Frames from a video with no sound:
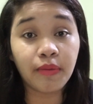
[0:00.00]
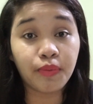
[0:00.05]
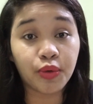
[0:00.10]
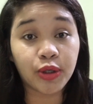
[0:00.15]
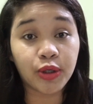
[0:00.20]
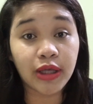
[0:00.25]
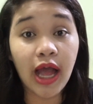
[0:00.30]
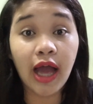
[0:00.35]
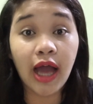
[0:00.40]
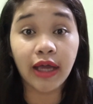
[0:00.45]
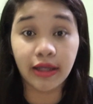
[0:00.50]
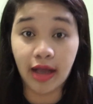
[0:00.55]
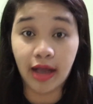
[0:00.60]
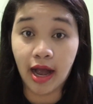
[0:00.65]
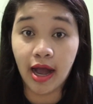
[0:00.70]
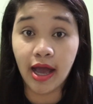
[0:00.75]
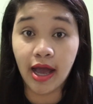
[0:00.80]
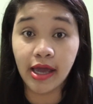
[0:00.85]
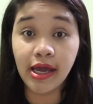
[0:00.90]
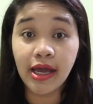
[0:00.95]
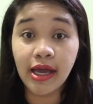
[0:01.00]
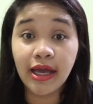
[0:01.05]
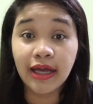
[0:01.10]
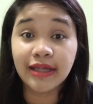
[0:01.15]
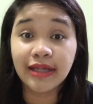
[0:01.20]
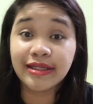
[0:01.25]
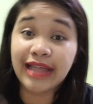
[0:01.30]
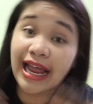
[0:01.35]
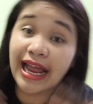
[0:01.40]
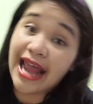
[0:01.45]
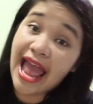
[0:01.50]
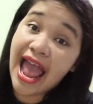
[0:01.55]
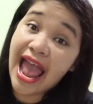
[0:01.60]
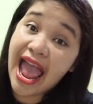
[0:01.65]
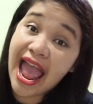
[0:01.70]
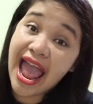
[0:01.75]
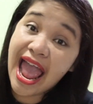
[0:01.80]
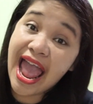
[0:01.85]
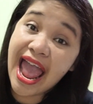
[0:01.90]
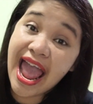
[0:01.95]
po sa akin ay,
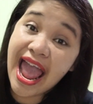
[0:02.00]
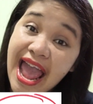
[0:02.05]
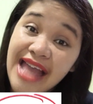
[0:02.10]
Tada!